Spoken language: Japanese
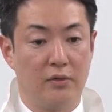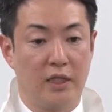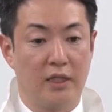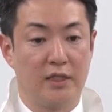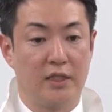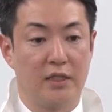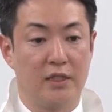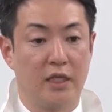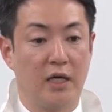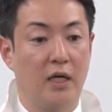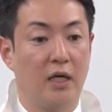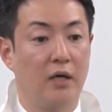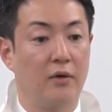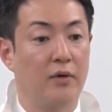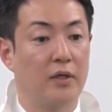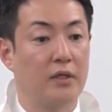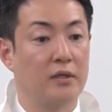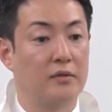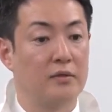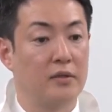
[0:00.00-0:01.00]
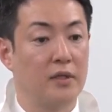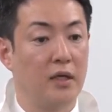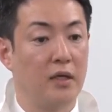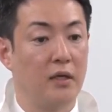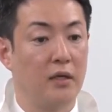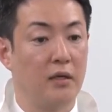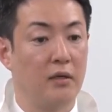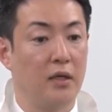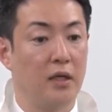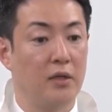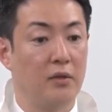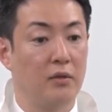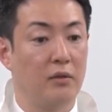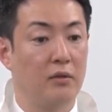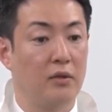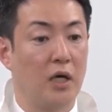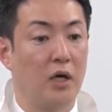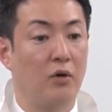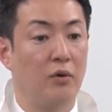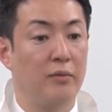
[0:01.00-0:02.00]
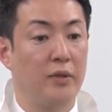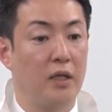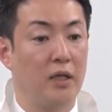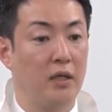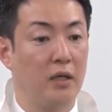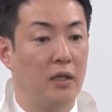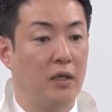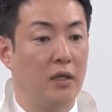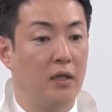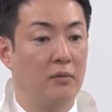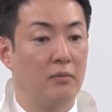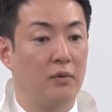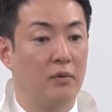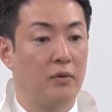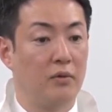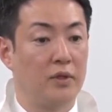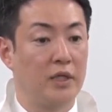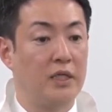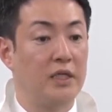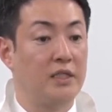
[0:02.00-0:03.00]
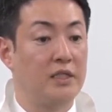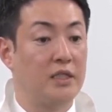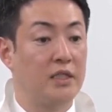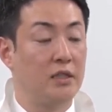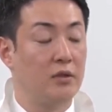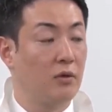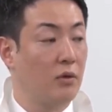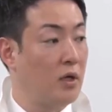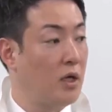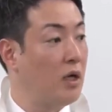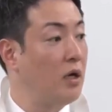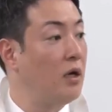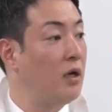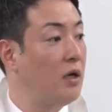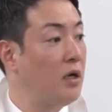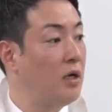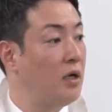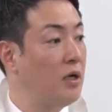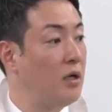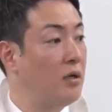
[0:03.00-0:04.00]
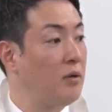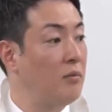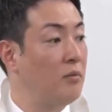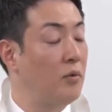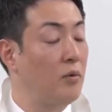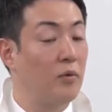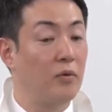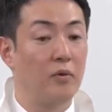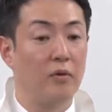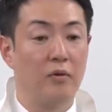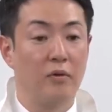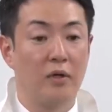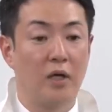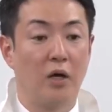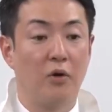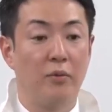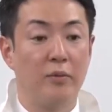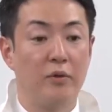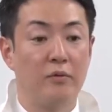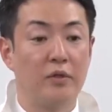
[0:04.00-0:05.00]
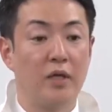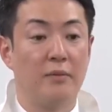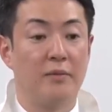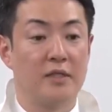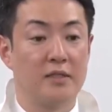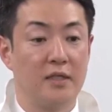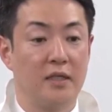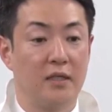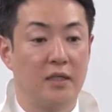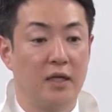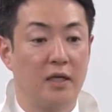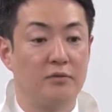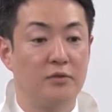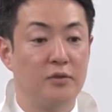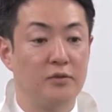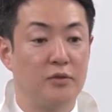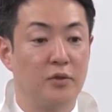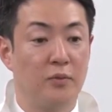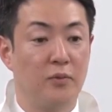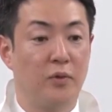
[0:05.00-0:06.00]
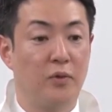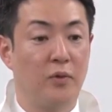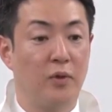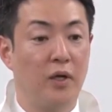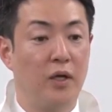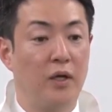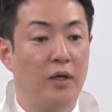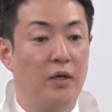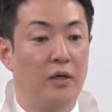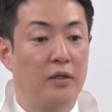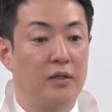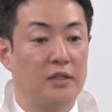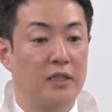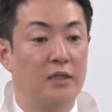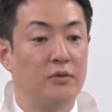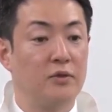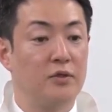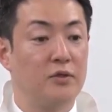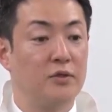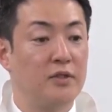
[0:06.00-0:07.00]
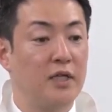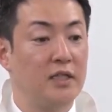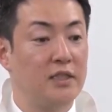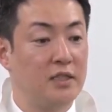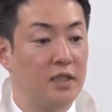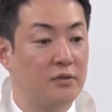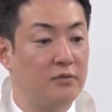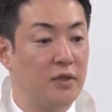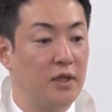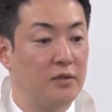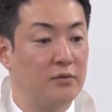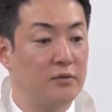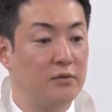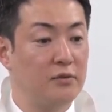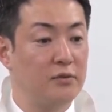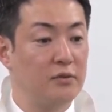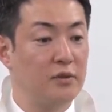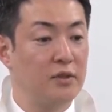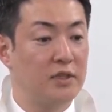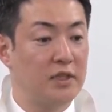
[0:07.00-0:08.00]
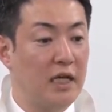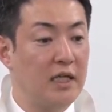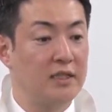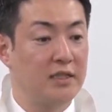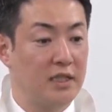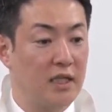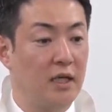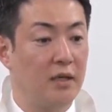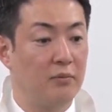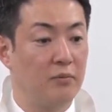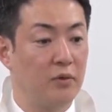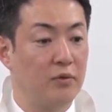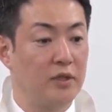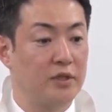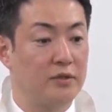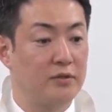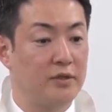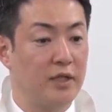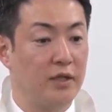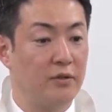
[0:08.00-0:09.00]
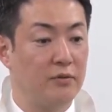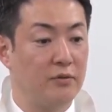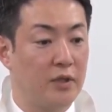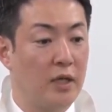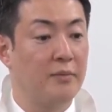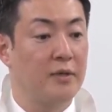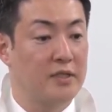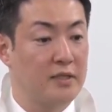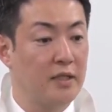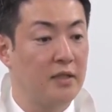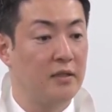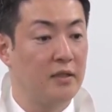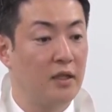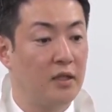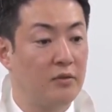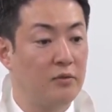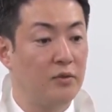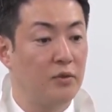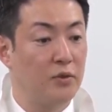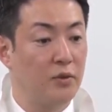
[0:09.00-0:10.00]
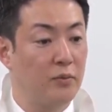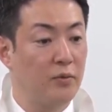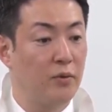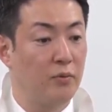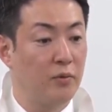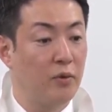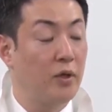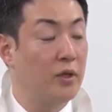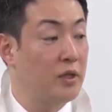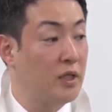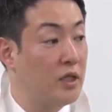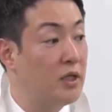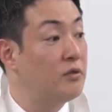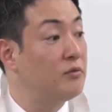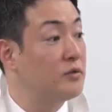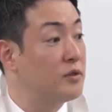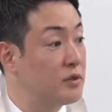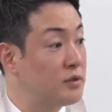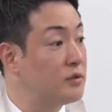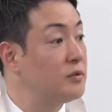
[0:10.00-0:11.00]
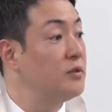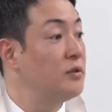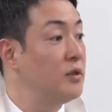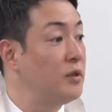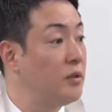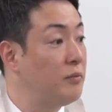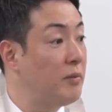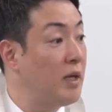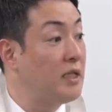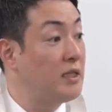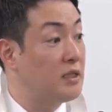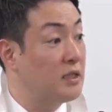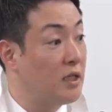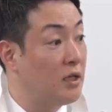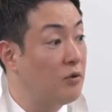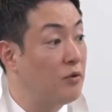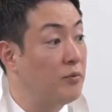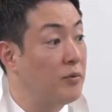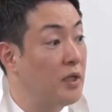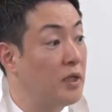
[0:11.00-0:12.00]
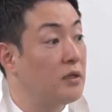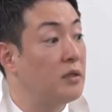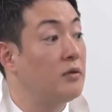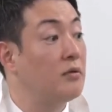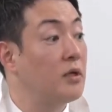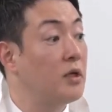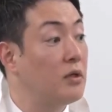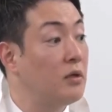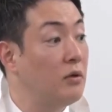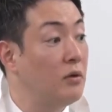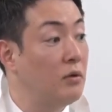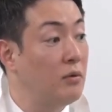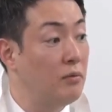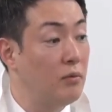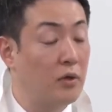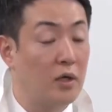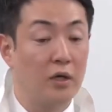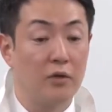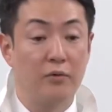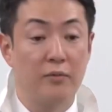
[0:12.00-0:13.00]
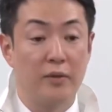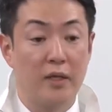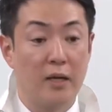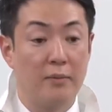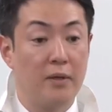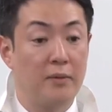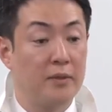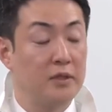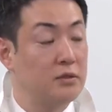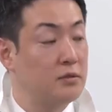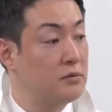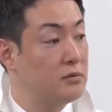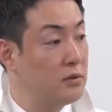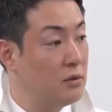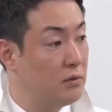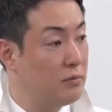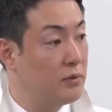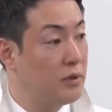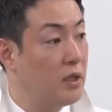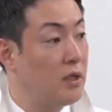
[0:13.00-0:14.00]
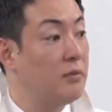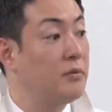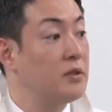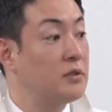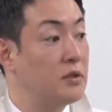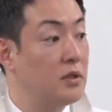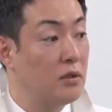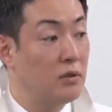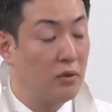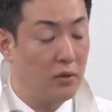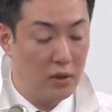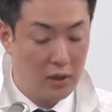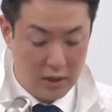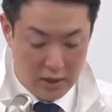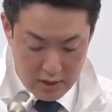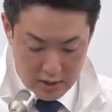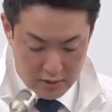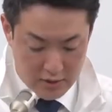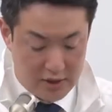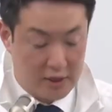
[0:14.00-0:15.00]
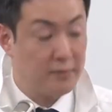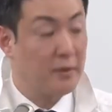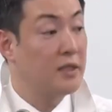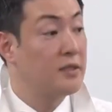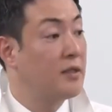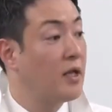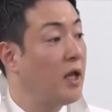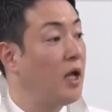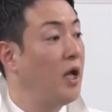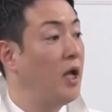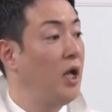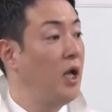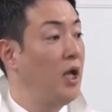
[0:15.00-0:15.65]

を出した社はですねあの囲みもう禁止とかもう囲み受けません逆に言うともうちゃんと取材してくれる社しか僕は取材を受けませんっていうことも僕はできるんです毎日囲みやってるけどもう囲みやめますっていうのもできますけどしません